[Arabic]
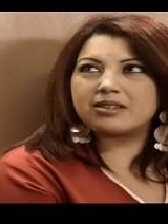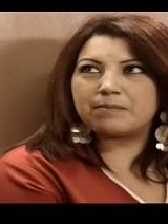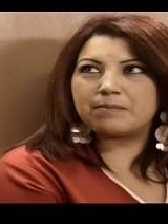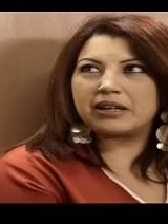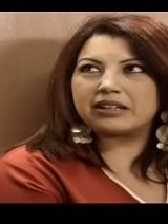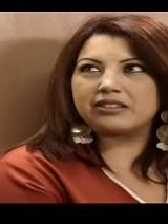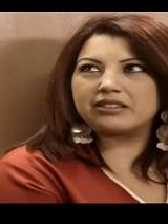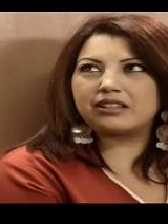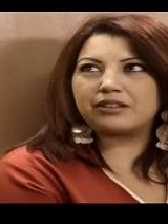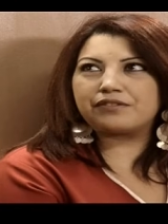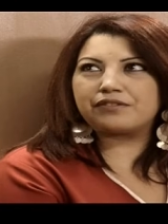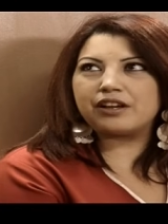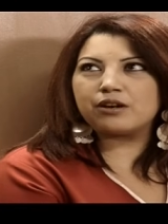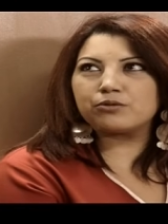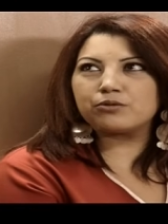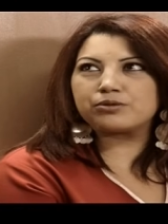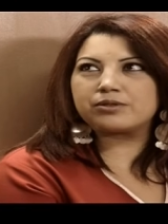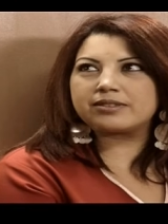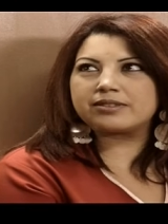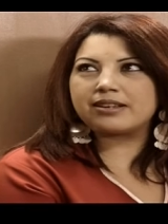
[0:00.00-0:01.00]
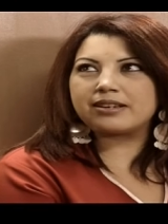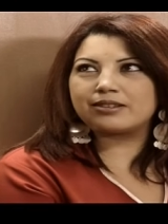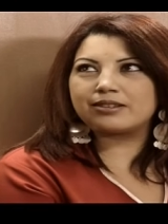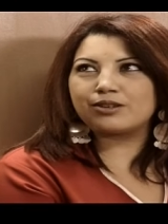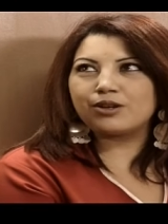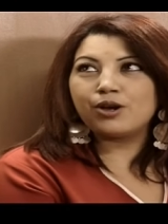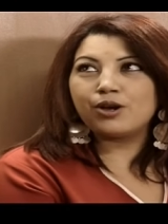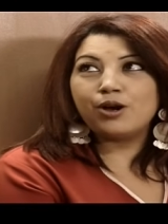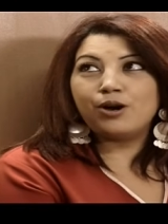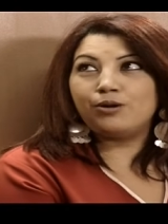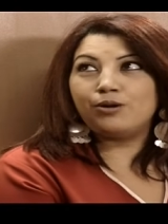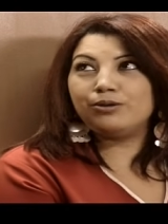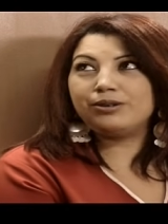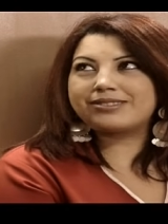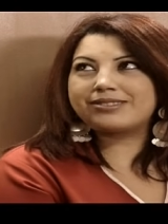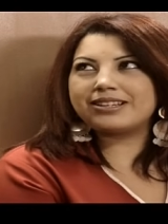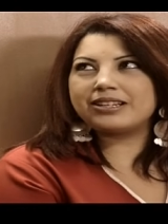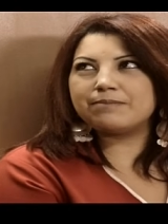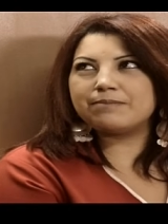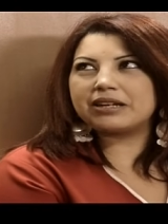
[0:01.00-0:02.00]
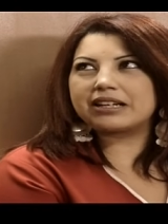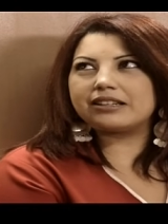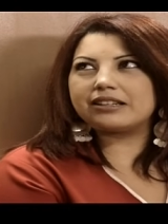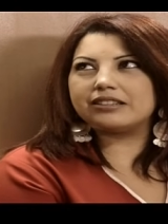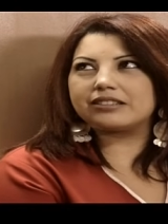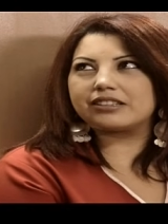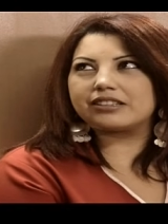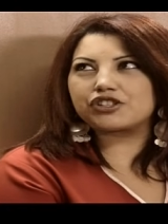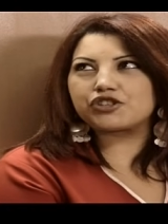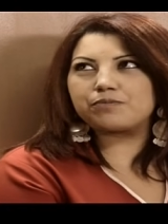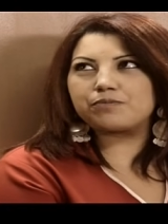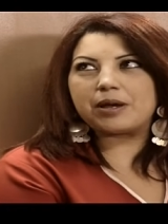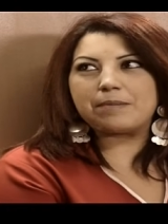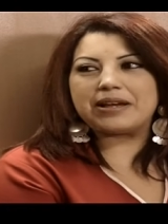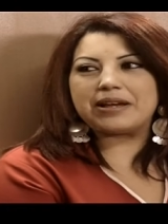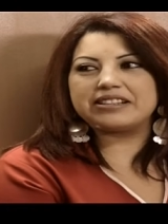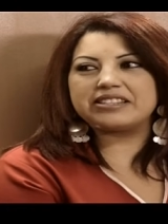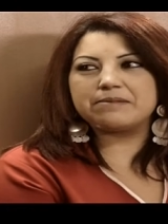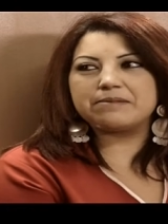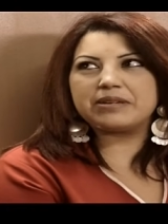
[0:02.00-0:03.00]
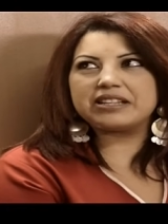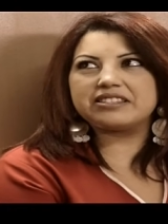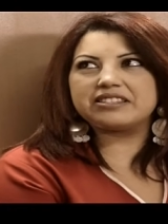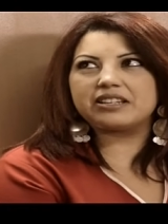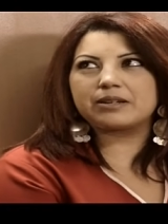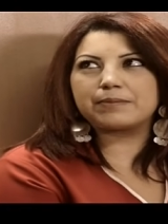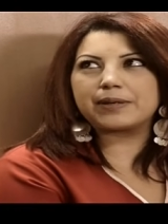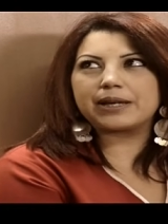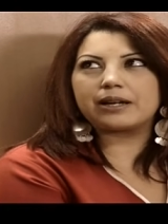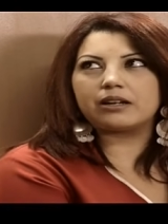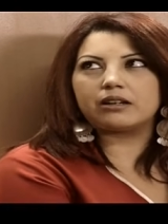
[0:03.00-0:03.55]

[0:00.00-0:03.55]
انت باغي دير فيها استاذ حتى انا ما كنهضرش بها ما عندي ما ندير